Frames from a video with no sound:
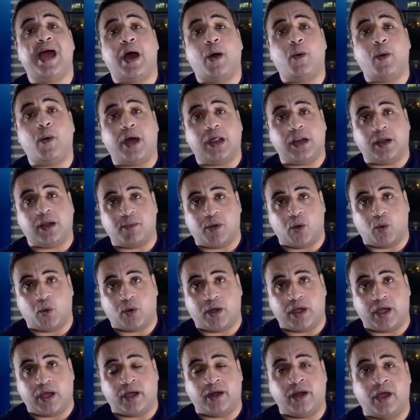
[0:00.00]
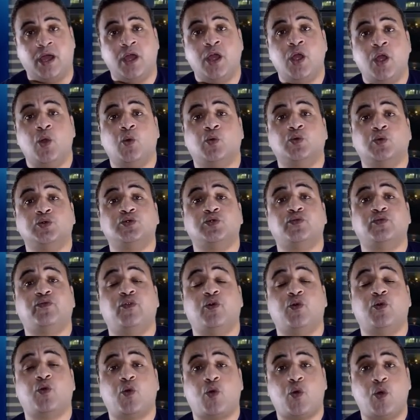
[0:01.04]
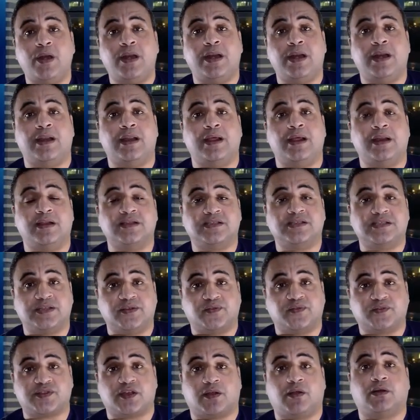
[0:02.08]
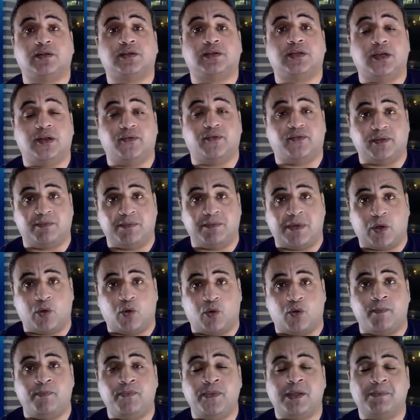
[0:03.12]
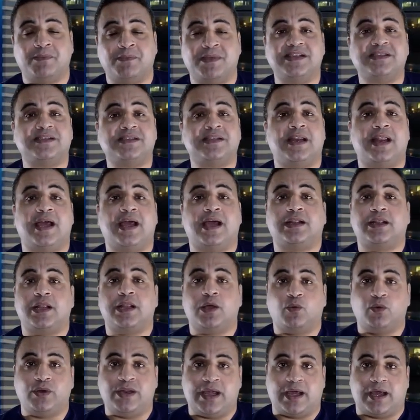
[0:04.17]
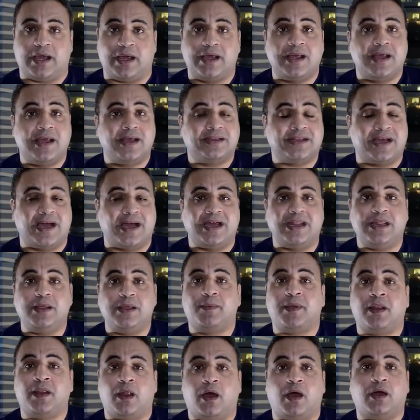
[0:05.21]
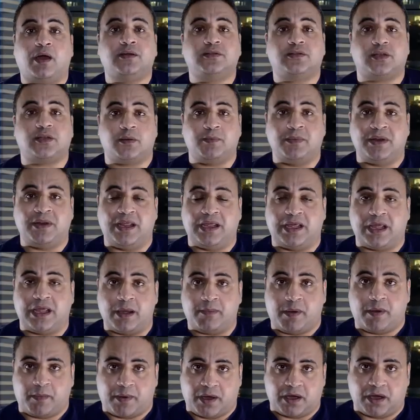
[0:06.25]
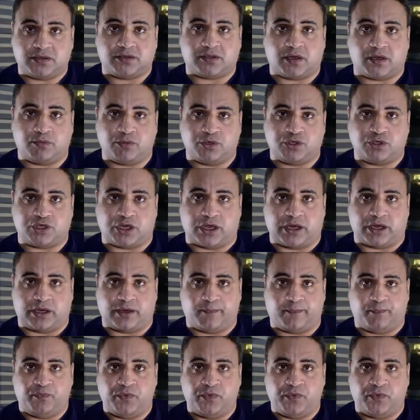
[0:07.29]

أو على موقعنا وتشوفوا كل الاستفسارات اللي في دماغكم بإذن الله هتلاقوا ليها تقريبا أكتر من إجابة بأكتر من شكل